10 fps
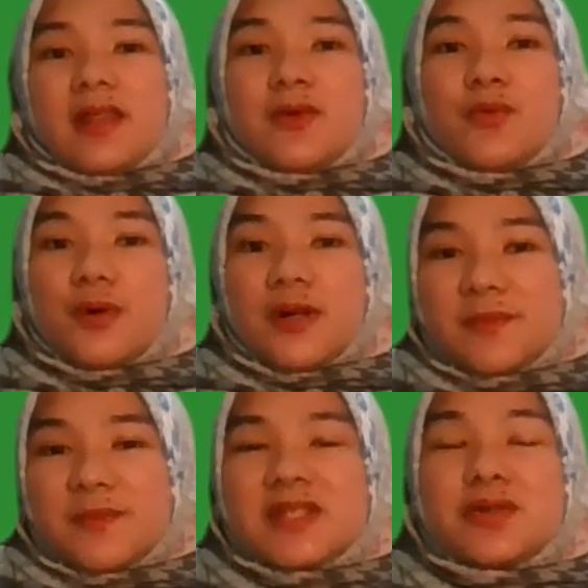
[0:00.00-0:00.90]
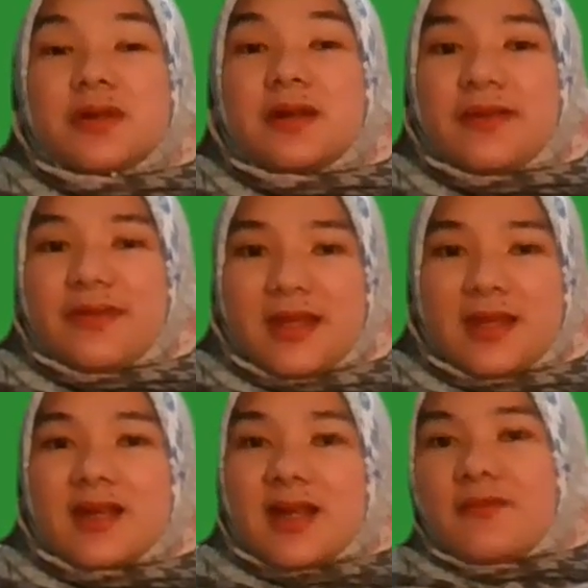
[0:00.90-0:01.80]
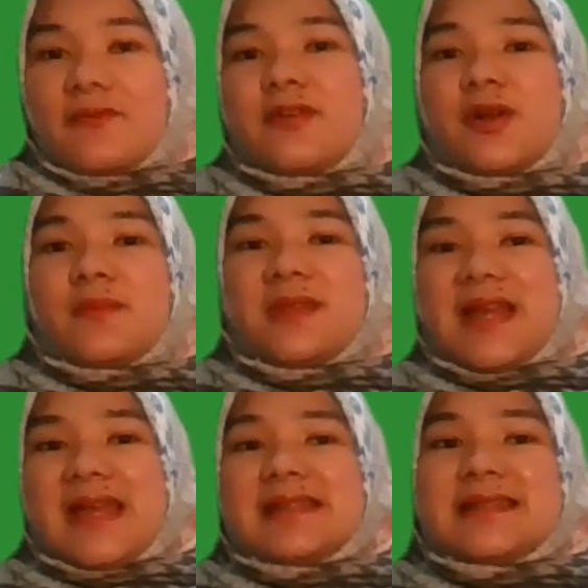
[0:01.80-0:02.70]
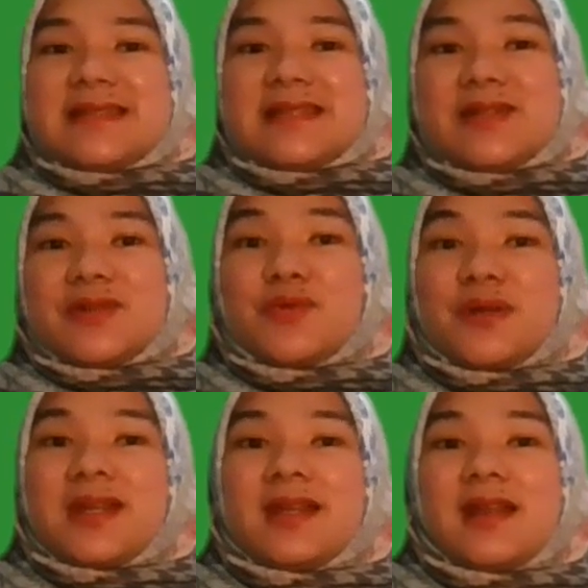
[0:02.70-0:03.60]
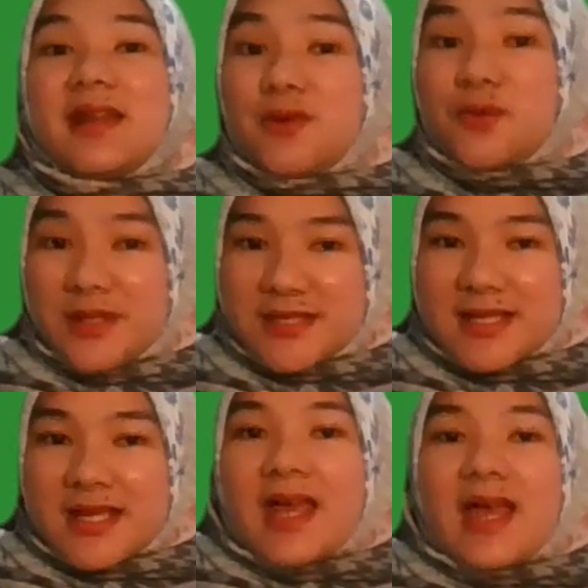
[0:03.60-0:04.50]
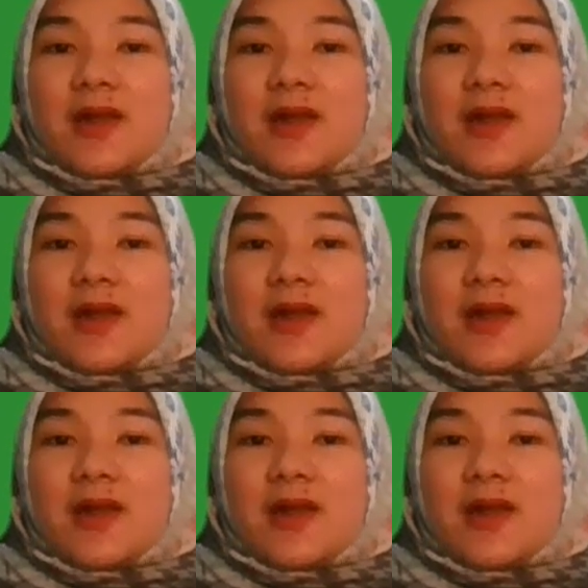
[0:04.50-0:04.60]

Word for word: the word physiocratic come from the ancient Greek language